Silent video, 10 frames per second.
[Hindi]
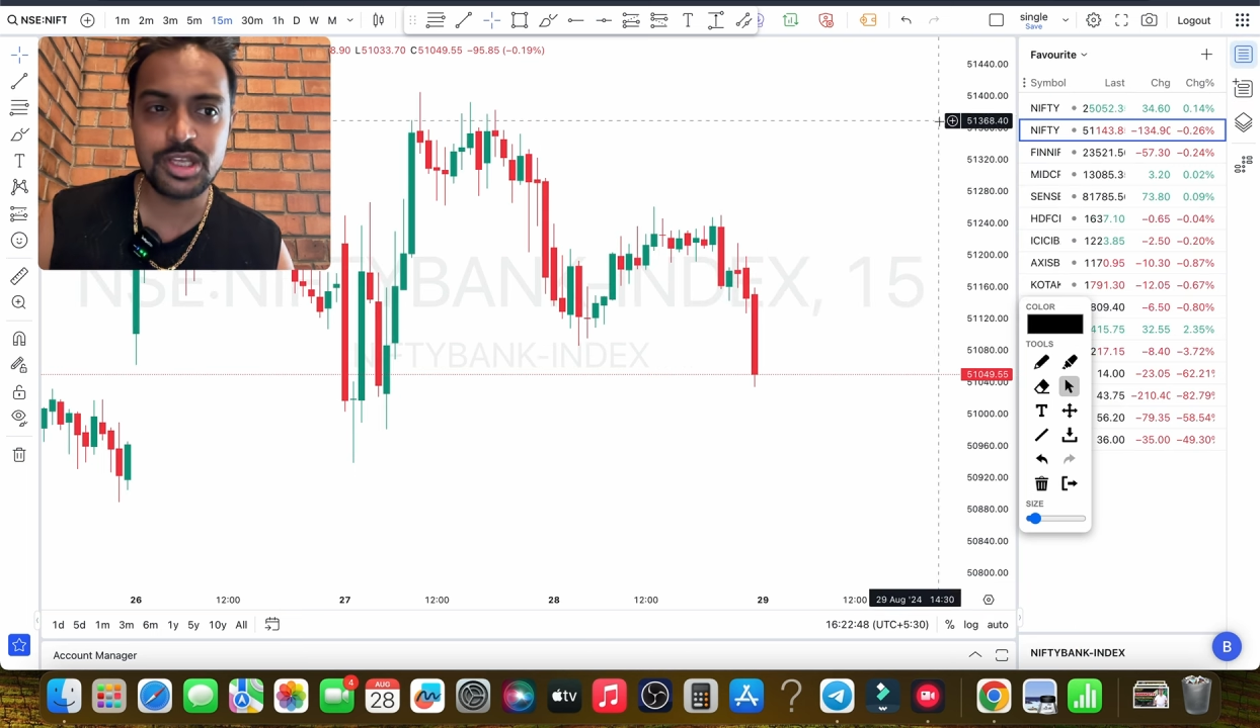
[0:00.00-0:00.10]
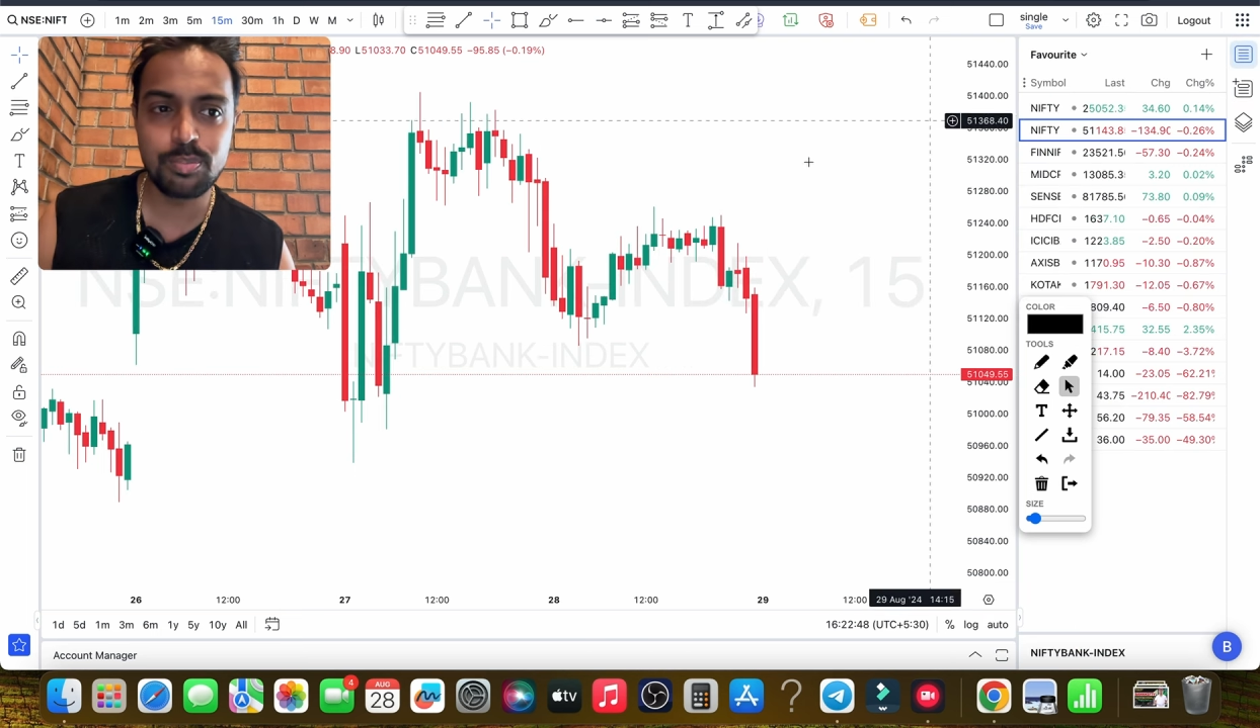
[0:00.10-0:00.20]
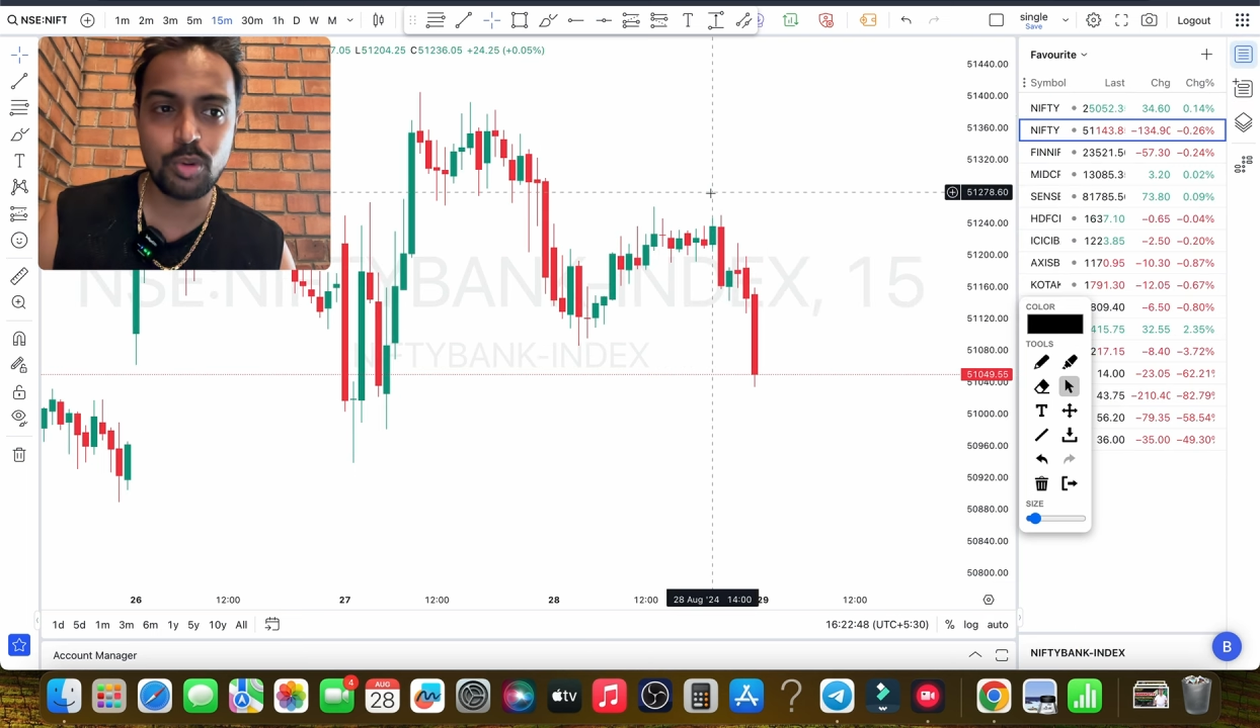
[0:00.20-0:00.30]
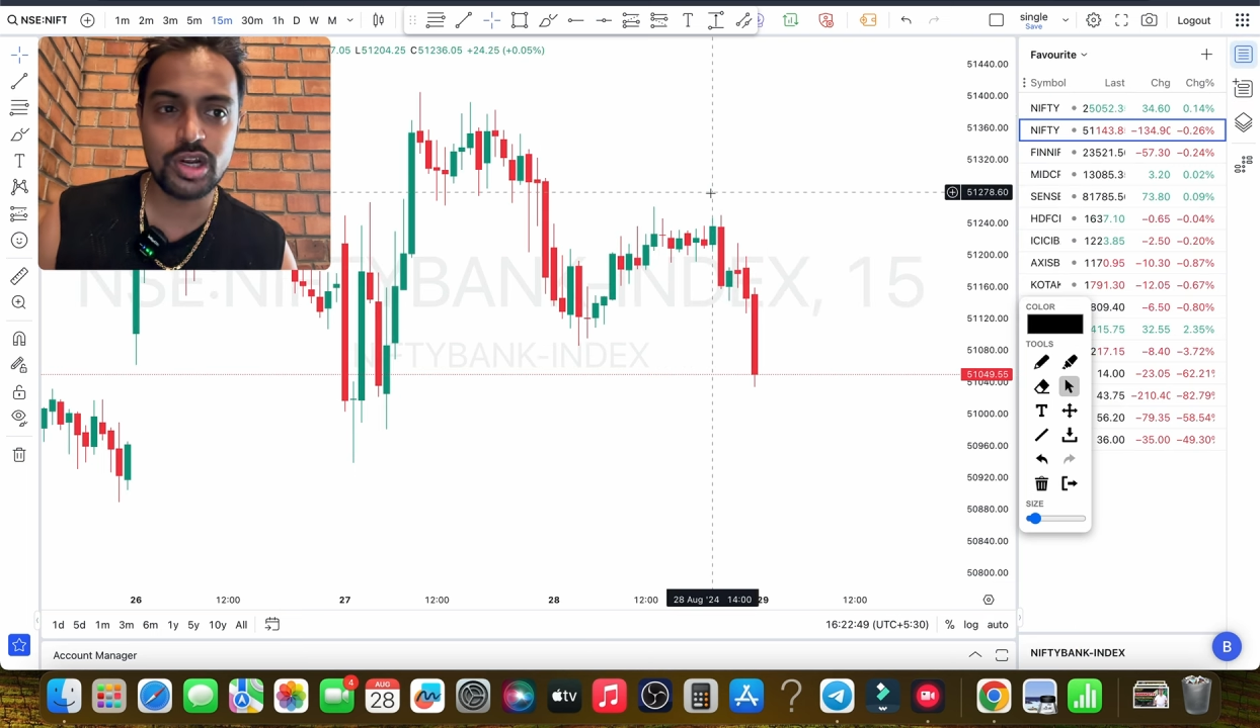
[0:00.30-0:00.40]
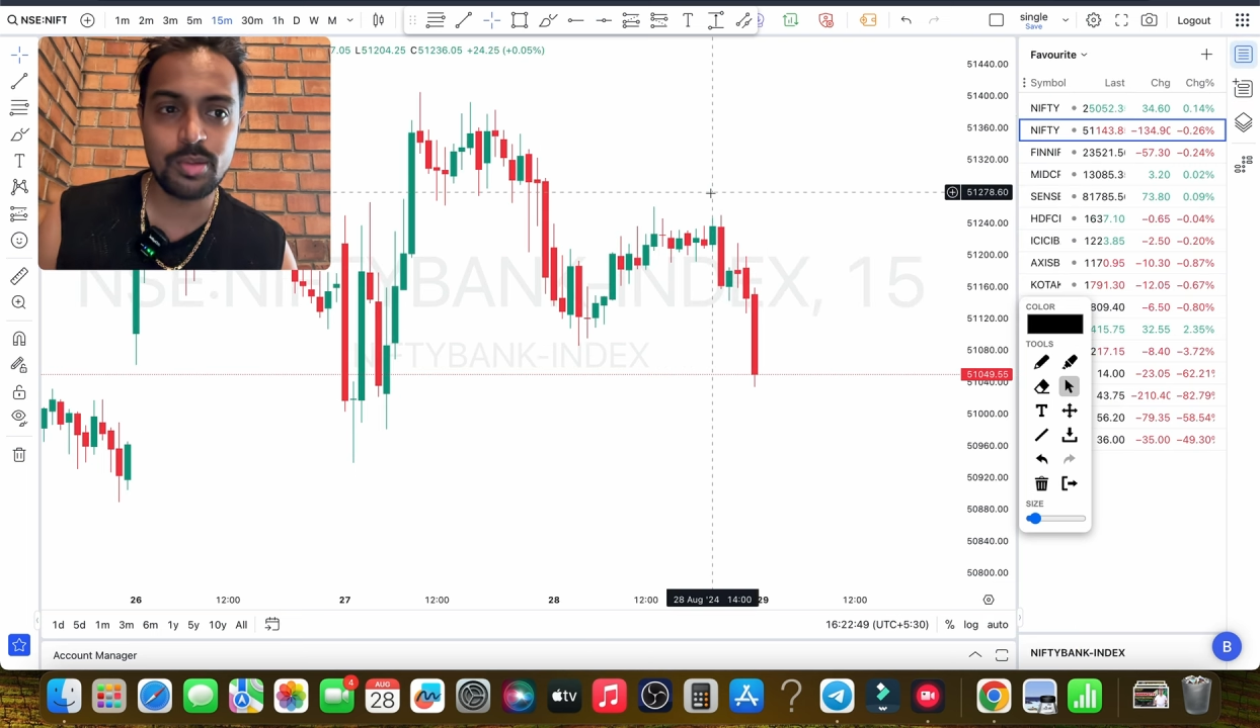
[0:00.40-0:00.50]

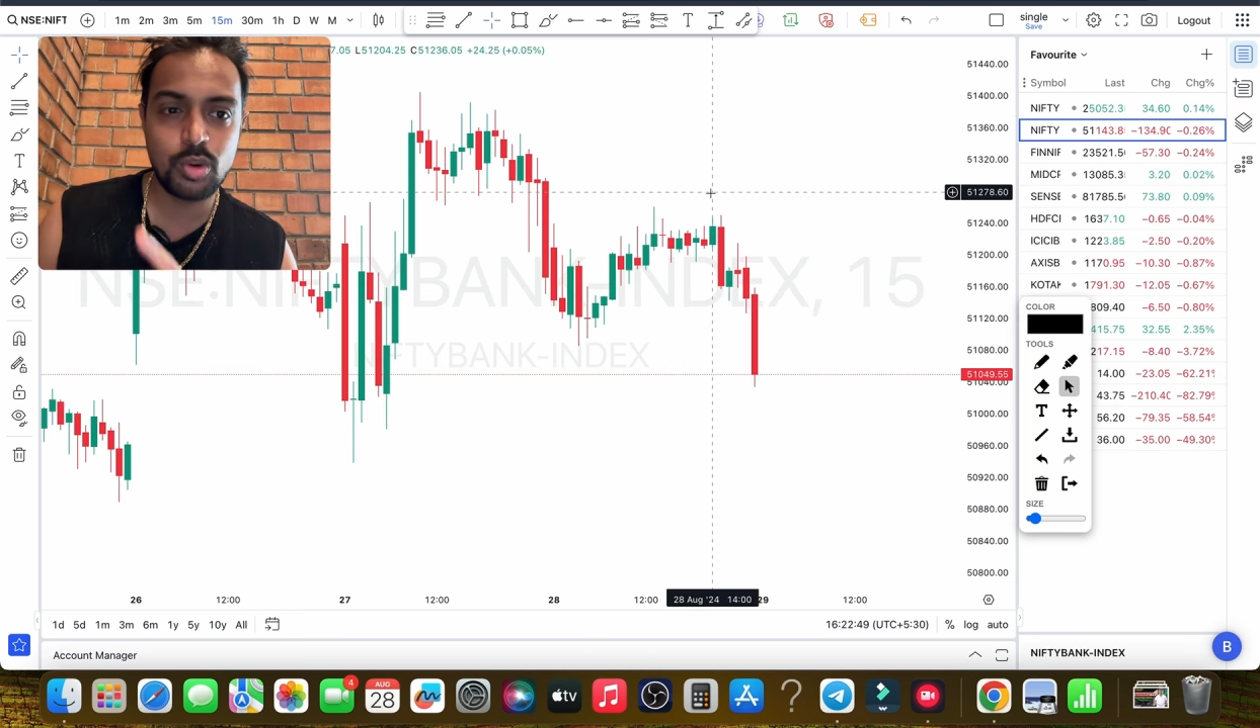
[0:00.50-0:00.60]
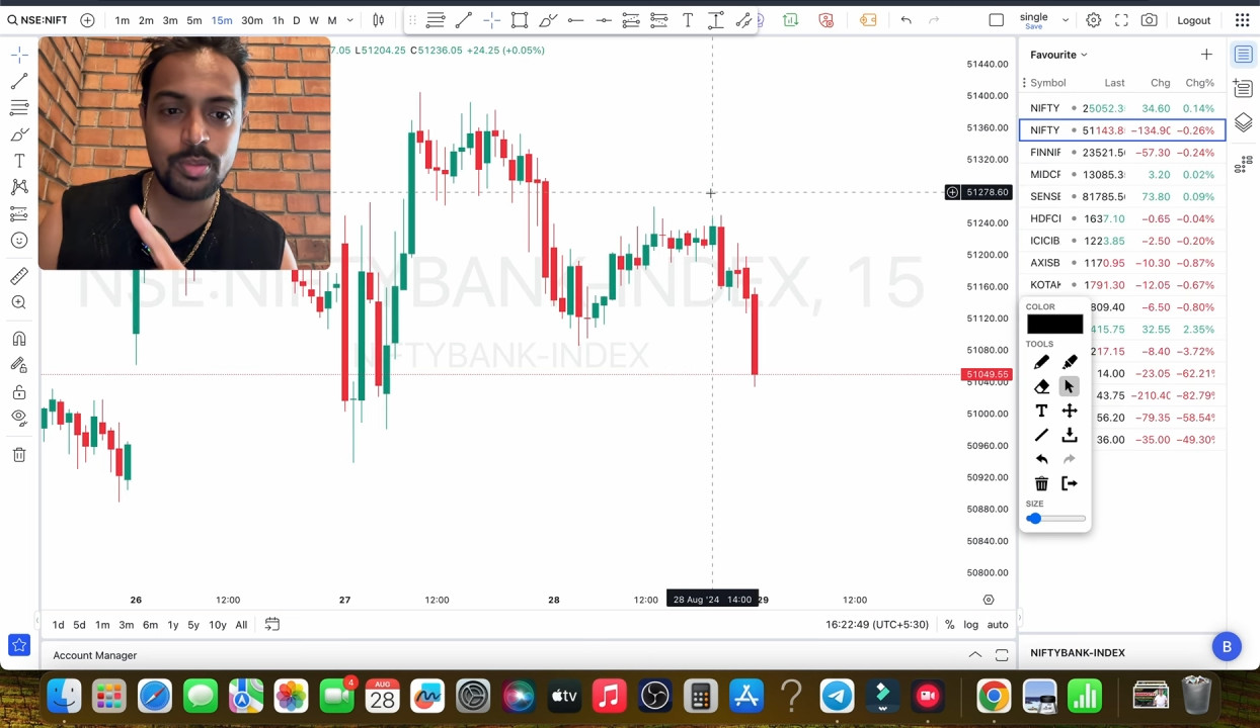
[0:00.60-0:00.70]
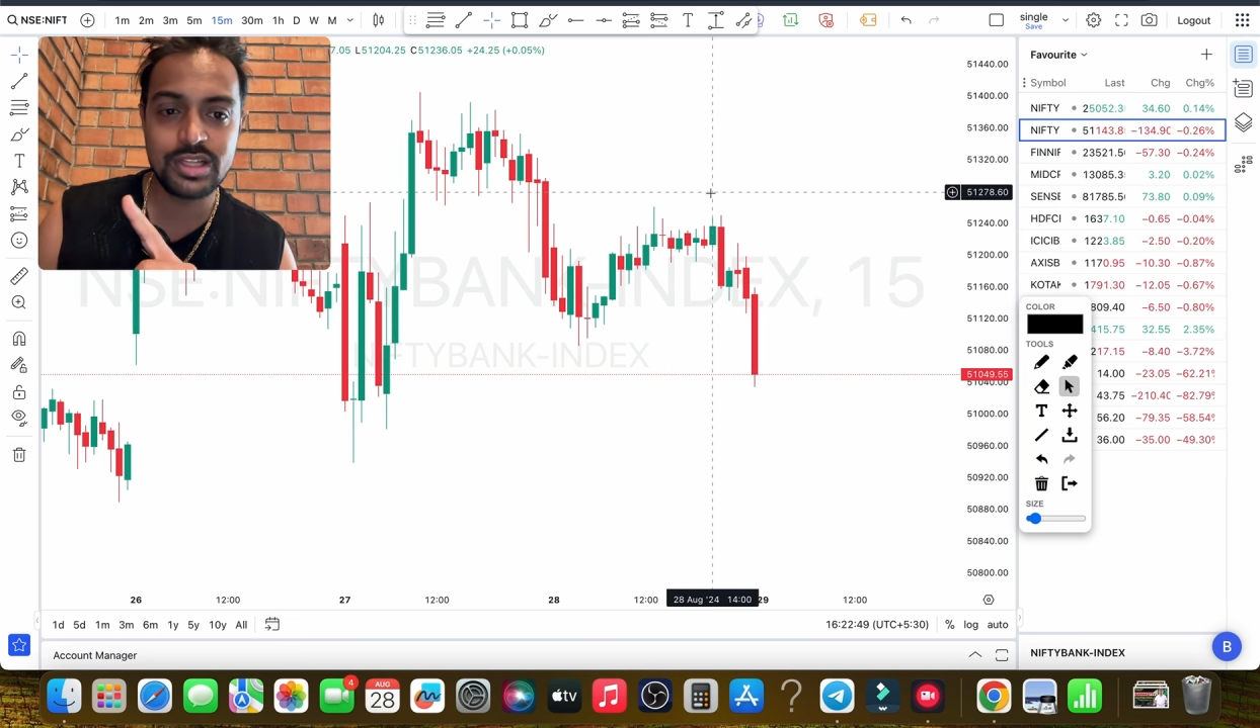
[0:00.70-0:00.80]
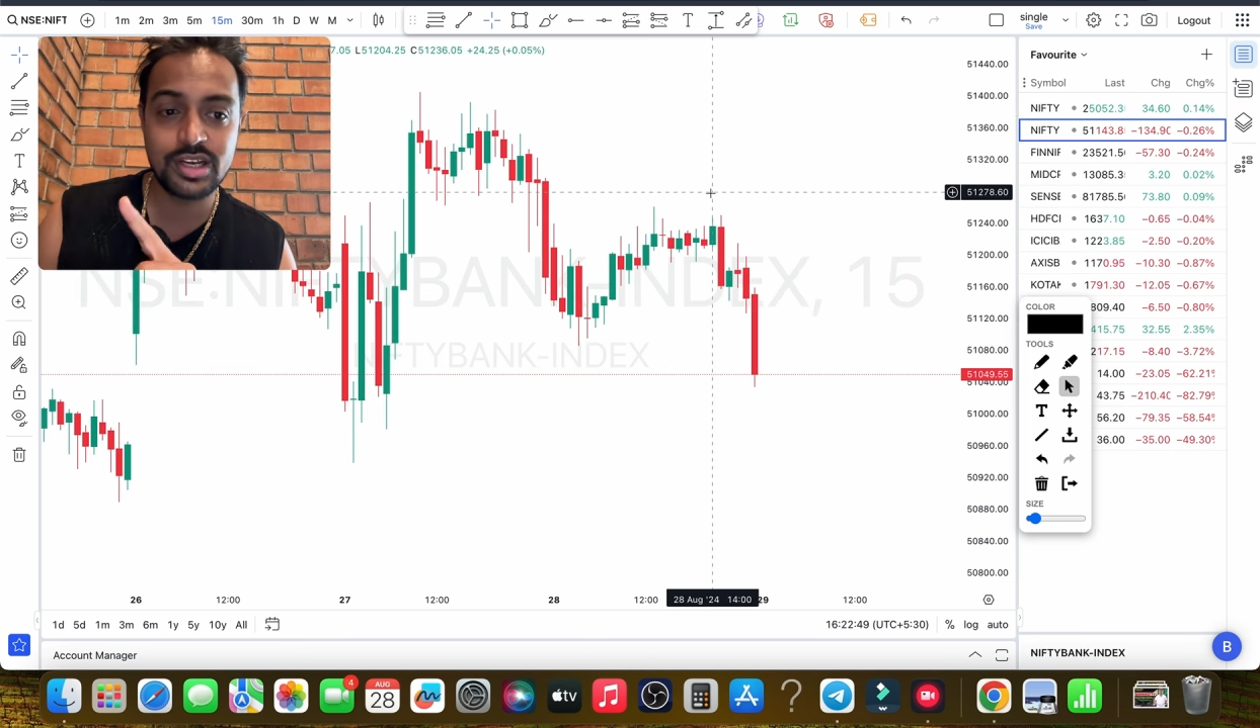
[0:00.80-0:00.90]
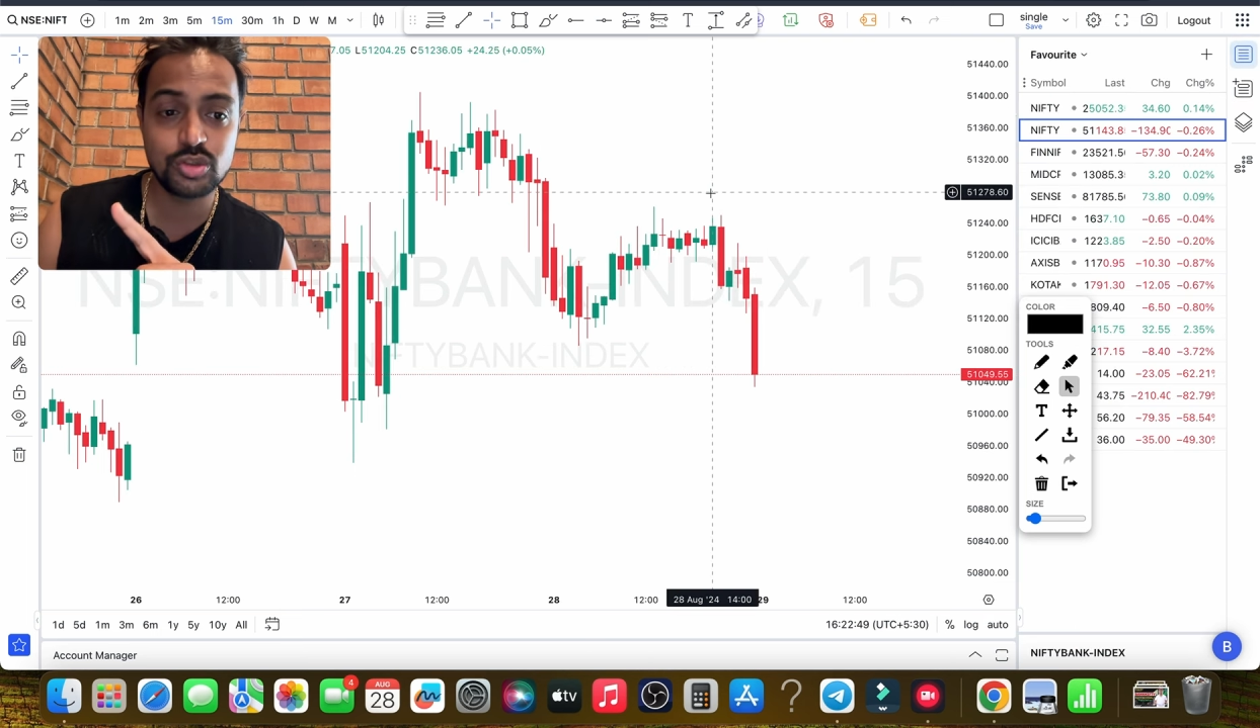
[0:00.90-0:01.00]
इंपॉर्टेंट आपको बात अगर